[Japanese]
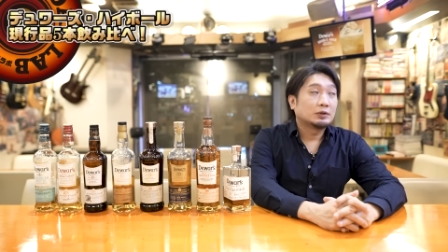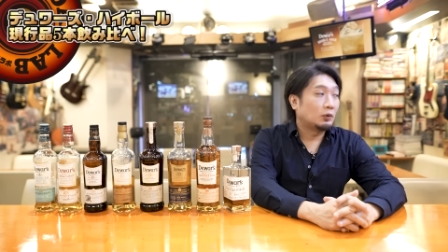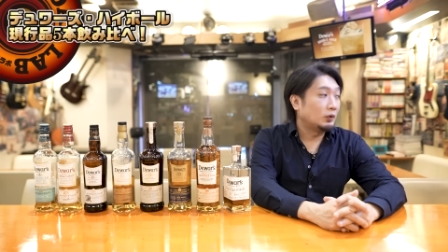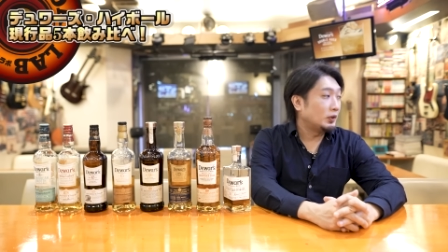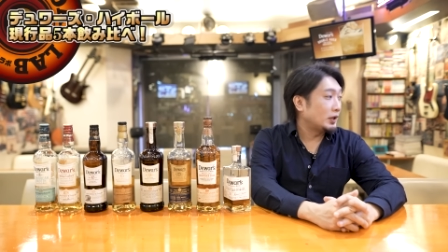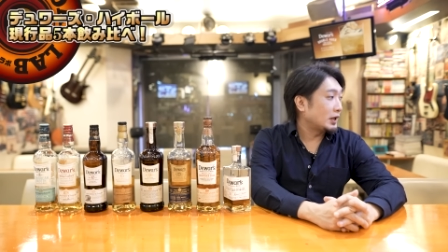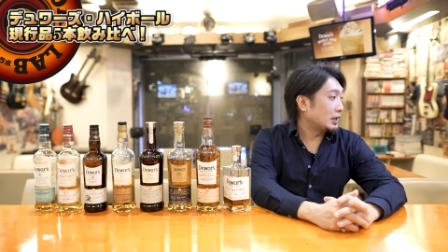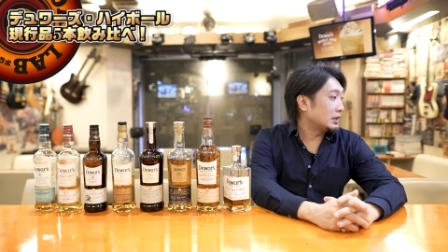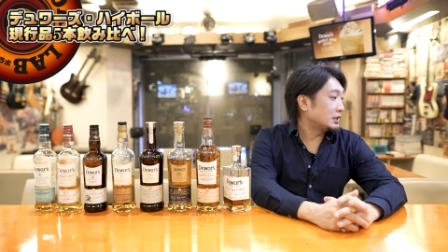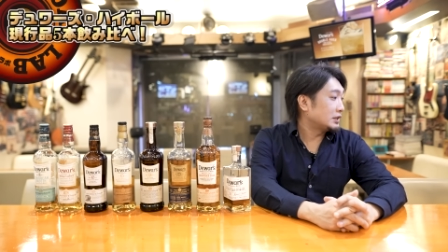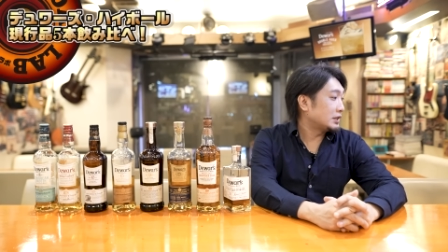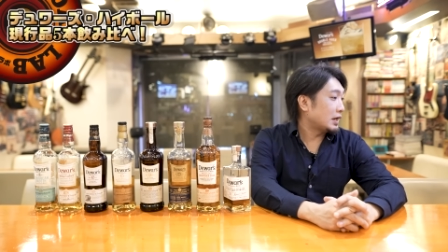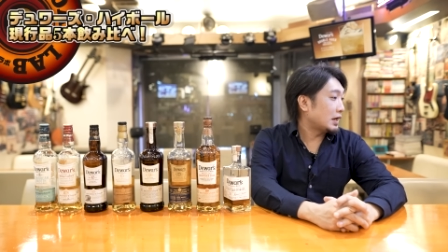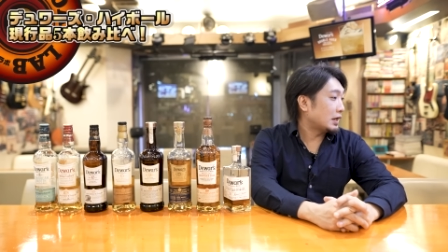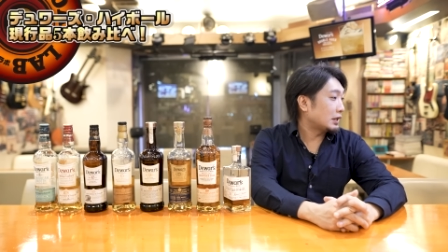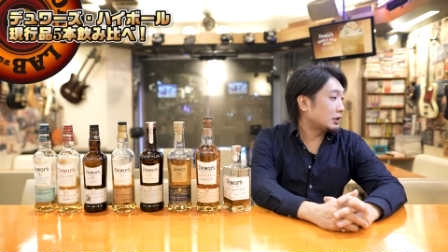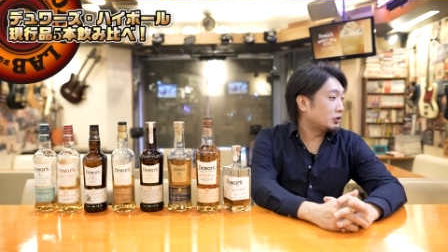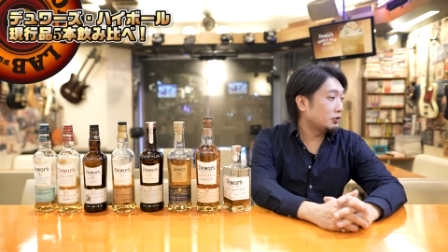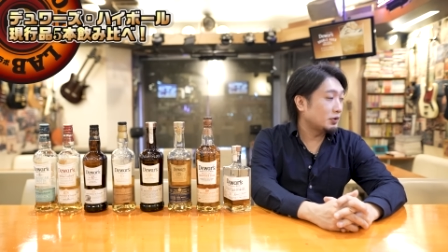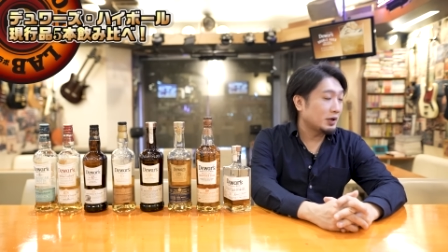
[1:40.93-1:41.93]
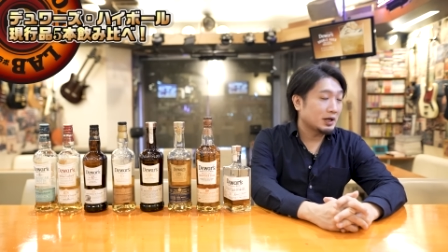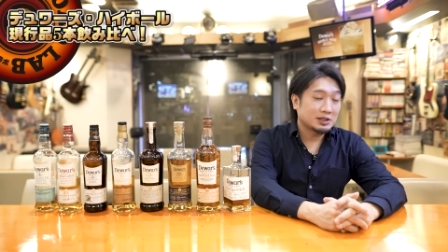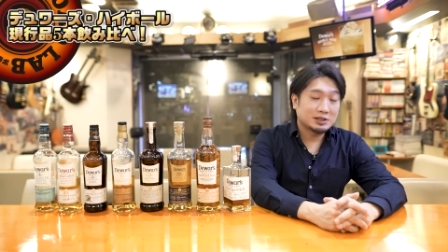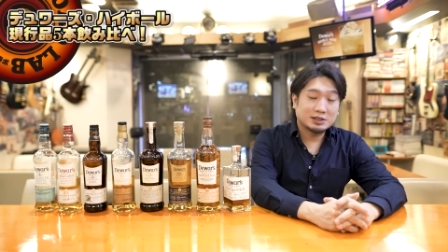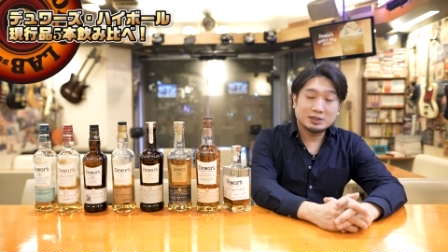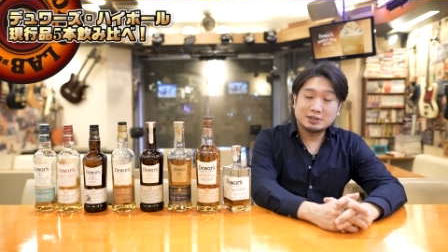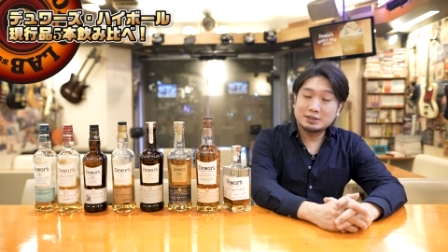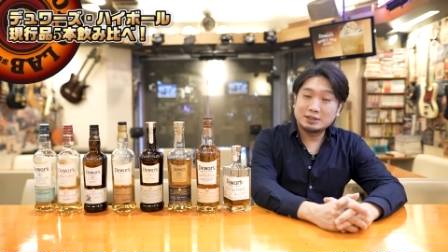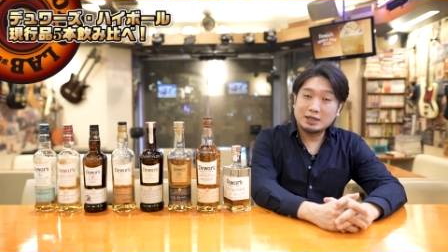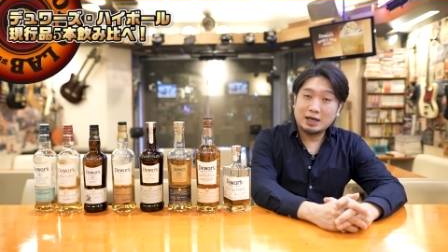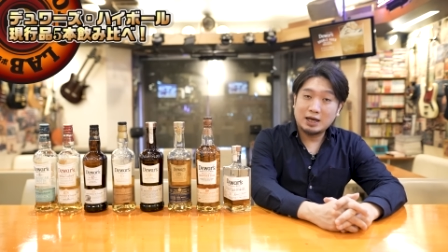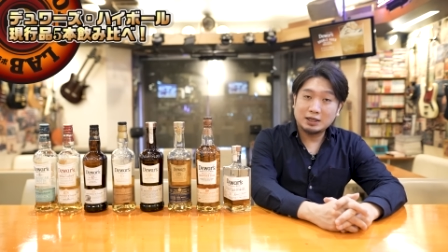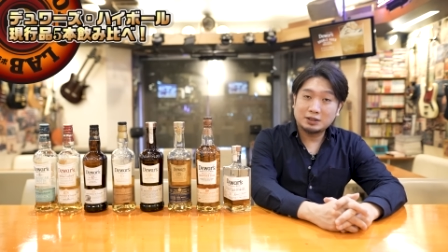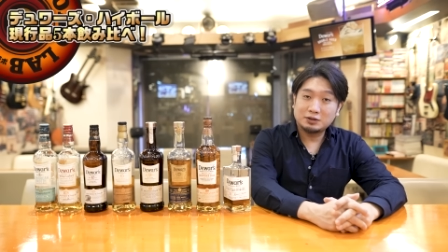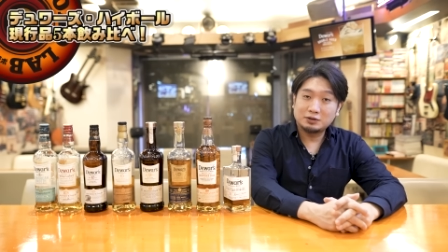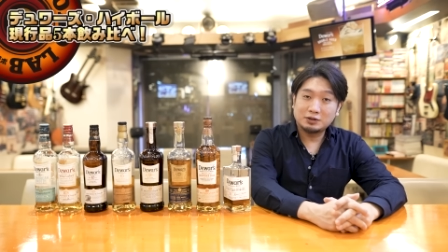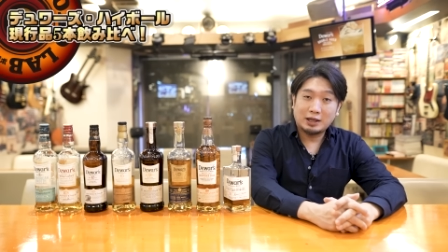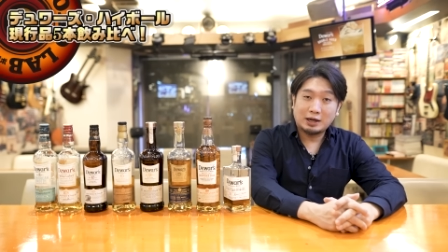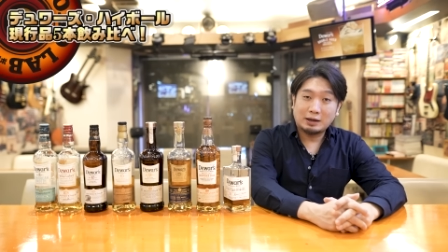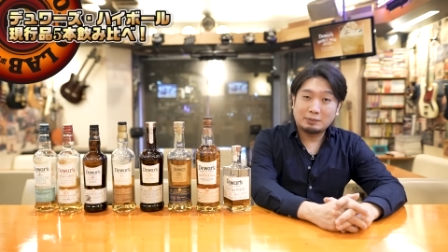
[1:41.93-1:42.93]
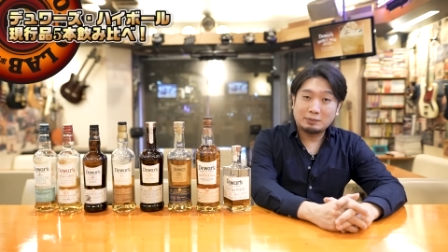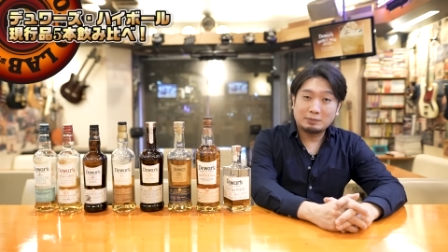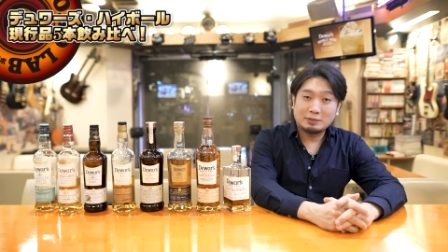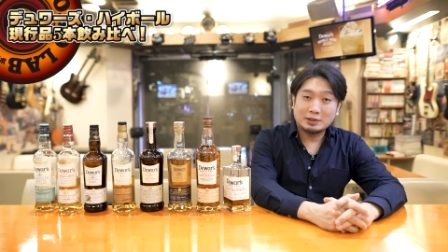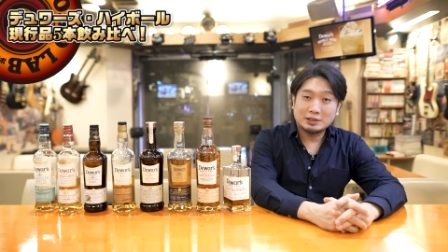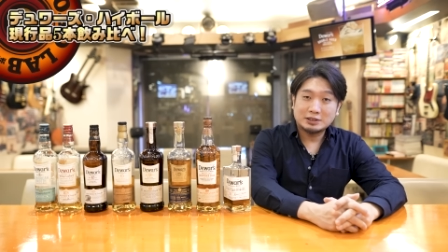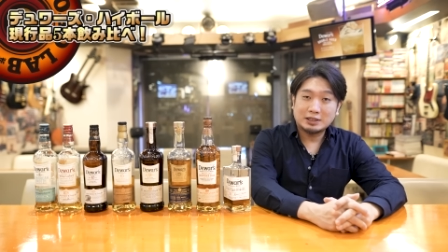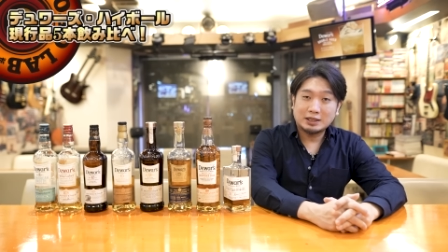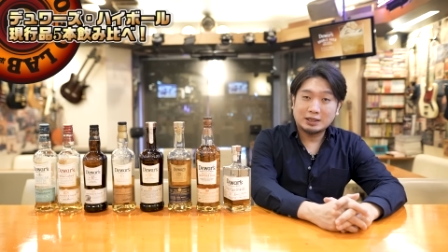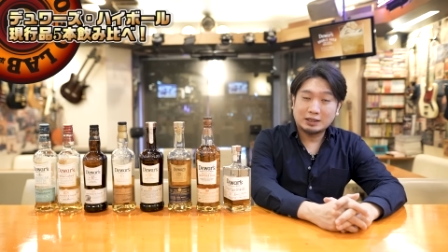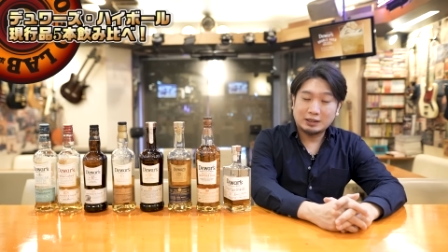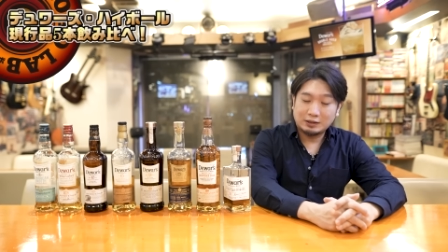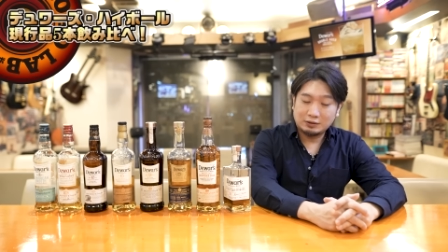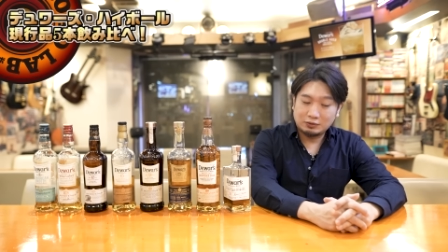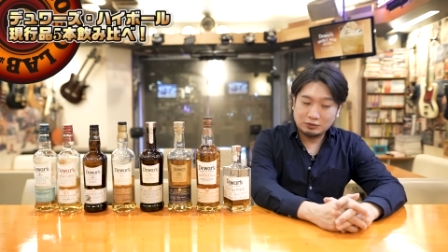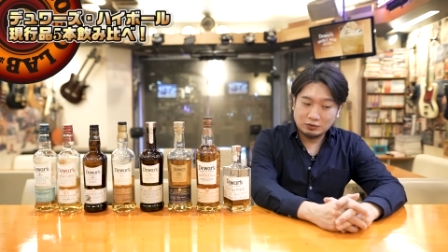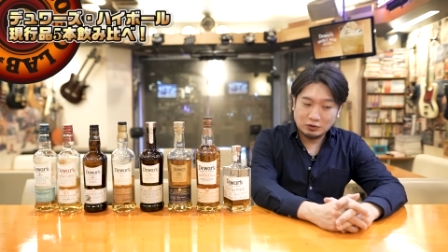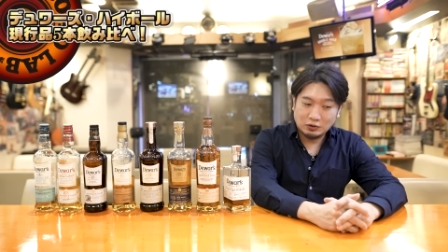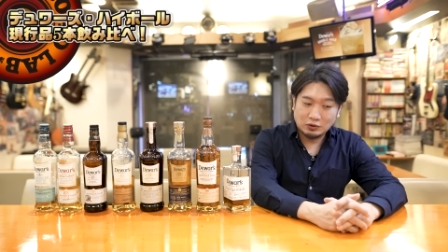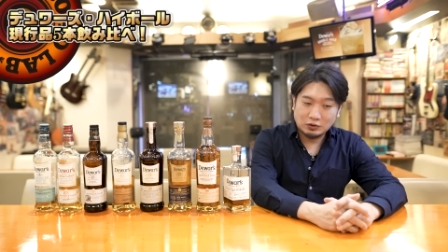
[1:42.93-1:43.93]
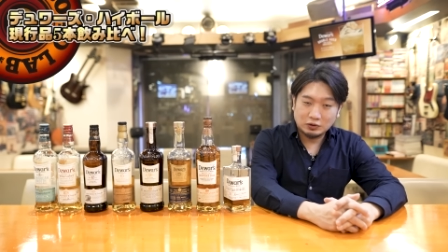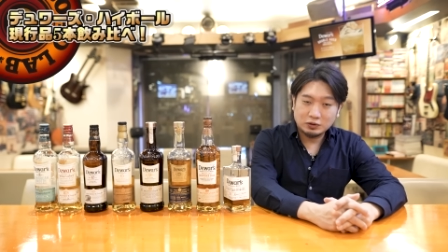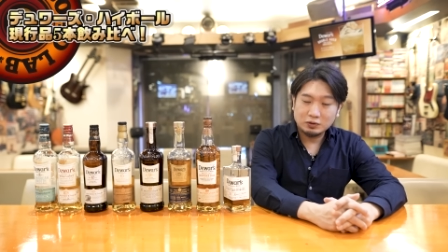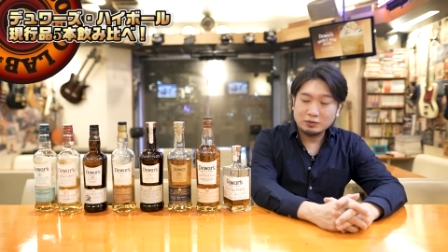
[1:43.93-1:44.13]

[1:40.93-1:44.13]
こんな感じでデュアーズずらっと並びましたけど、